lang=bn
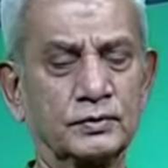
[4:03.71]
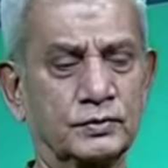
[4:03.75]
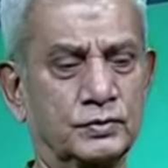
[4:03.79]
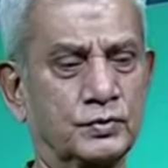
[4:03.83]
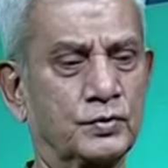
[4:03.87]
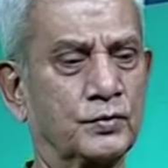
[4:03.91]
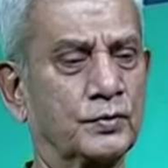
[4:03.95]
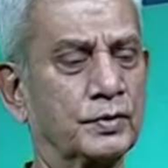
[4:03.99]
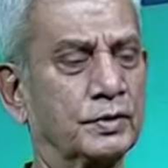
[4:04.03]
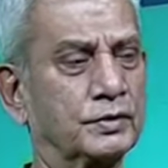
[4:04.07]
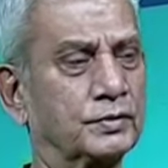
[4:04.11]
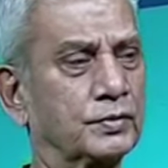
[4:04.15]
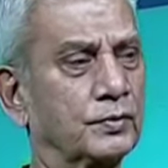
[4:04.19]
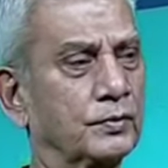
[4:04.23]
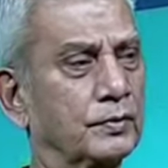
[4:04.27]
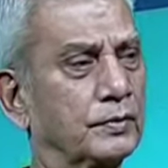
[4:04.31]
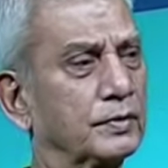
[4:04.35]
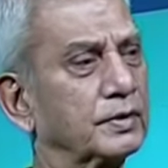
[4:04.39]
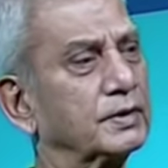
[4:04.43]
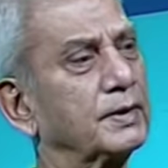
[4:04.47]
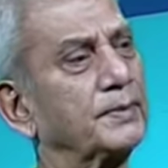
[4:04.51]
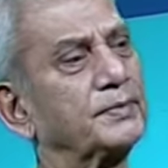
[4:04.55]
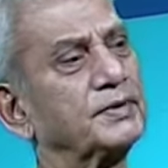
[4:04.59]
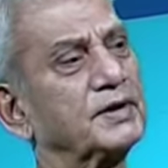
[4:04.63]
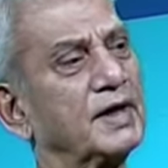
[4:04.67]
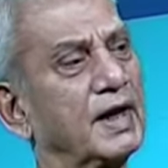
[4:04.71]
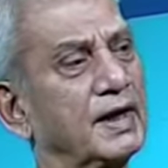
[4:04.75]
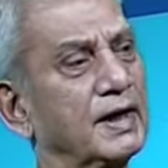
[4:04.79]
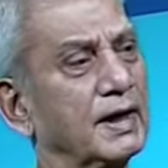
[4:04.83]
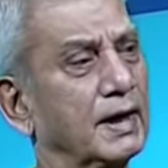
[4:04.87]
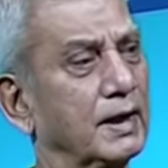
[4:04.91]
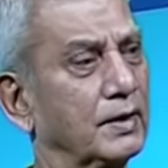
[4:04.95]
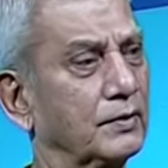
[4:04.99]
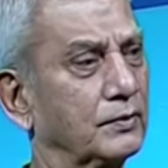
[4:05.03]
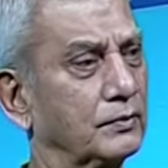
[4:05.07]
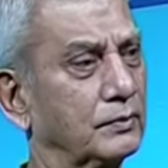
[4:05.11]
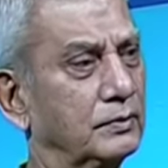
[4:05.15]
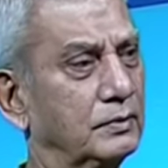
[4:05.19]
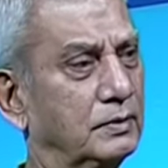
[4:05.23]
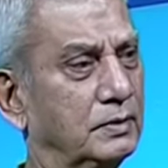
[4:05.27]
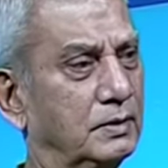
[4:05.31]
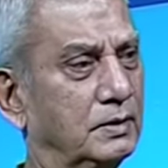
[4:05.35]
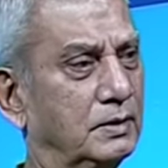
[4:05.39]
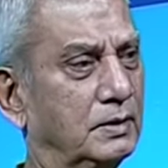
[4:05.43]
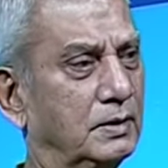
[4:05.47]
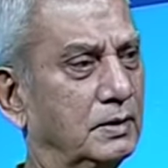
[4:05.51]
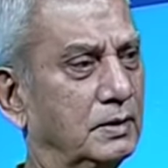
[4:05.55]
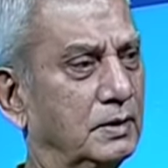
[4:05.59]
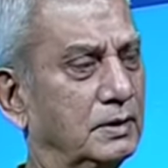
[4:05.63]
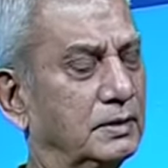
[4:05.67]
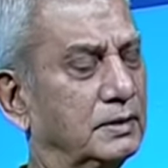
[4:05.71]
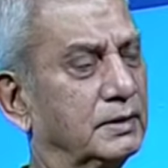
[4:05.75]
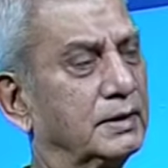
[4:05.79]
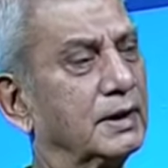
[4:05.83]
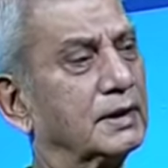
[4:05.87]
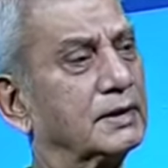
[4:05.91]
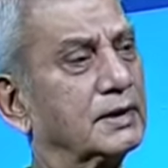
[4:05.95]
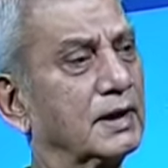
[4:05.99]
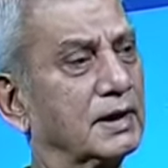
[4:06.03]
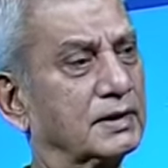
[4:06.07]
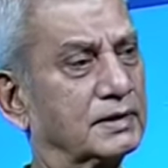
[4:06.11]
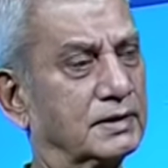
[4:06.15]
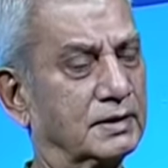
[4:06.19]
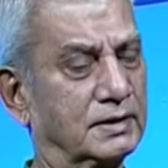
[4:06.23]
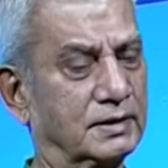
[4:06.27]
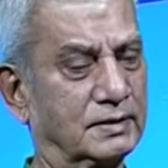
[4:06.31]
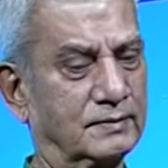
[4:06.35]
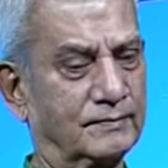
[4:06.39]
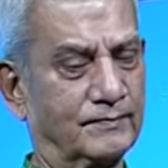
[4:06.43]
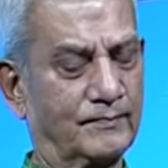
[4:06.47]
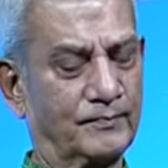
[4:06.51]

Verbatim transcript: শুটিং শুরু করেছি আপনি জান না কেন দেখতে আসেন